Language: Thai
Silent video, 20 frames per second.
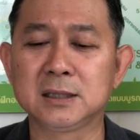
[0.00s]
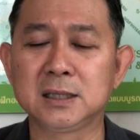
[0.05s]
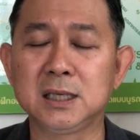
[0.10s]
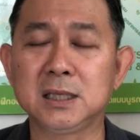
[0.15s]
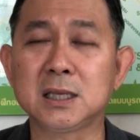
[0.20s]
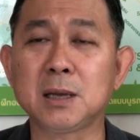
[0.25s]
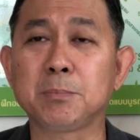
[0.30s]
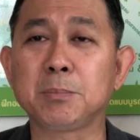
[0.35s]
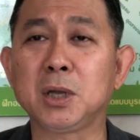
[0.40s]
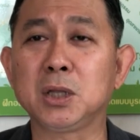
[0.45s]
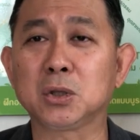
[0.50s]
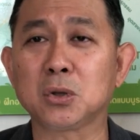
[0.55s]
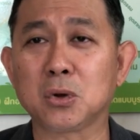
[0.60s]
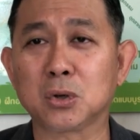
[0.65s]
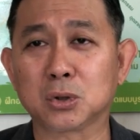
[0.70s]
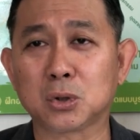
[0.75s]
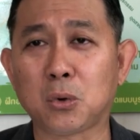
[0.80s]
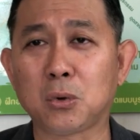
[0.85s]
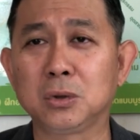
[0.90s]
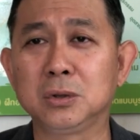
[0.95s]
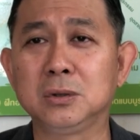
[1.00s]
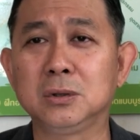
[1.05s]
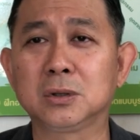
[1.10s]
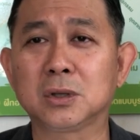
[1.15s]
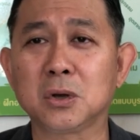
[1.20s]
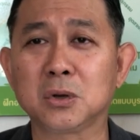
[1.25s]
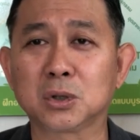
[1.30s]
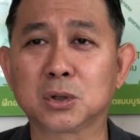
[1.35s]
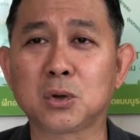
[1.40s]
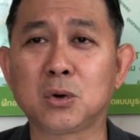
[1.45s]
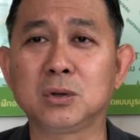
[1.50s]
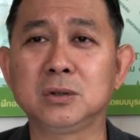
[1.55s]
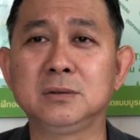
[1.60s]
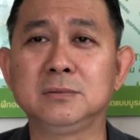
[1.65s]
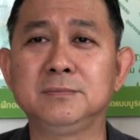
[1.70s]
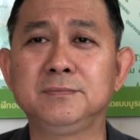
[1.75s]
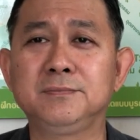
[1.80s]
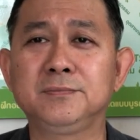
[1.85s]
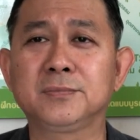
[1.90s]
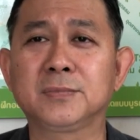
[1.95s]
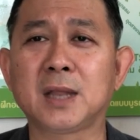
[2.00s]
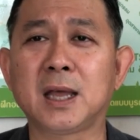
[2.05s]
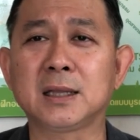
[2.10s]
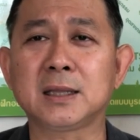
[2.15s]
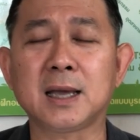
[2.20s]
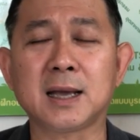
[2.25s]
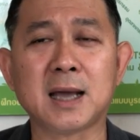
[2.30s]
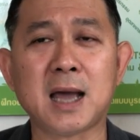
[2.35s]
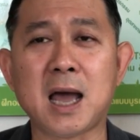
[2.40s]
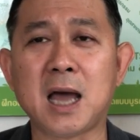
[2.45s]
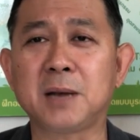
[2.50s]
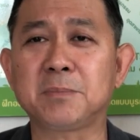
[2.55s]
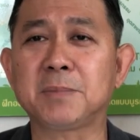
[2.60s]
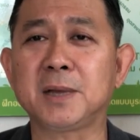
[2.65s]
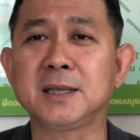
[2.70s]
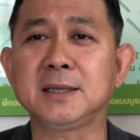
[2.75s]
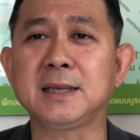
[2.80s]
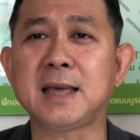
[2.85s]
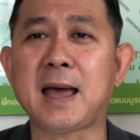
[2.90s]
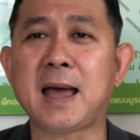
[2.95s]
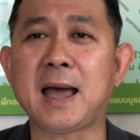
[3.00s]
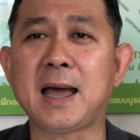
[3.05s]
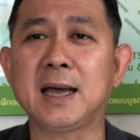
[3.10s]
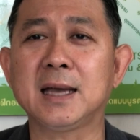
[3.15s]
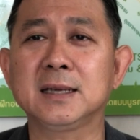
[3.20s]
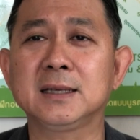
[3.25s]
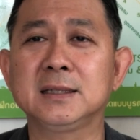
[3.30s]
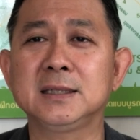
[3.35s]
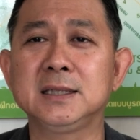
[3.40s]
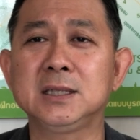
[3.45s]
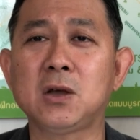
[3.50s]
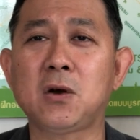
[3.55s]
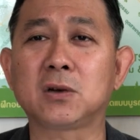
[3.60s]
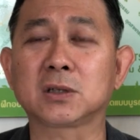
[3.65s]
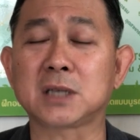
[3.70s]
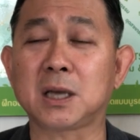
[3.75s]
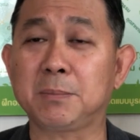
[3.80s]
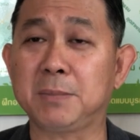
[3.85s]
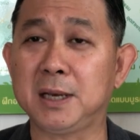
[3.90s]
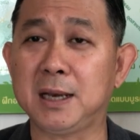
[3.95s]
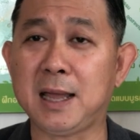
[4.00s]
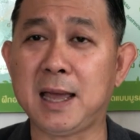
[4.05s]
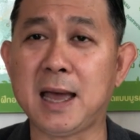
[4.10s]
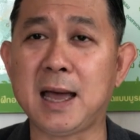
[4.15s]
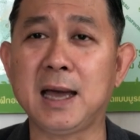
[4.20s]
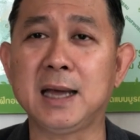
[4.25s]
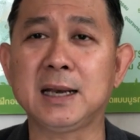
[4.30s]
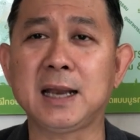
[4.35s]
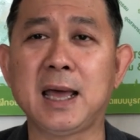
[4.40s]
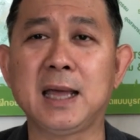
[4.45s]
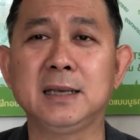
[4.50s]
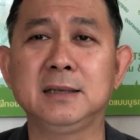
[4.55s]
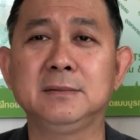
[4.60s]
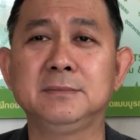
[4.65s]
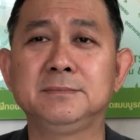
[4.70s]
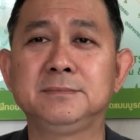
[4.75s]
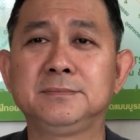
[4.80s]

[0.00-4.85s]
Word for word: ที่จำเป็นต้องทนต้องทนนะแต่ขาดปัญญาที่จะออกจากปัญหานั้น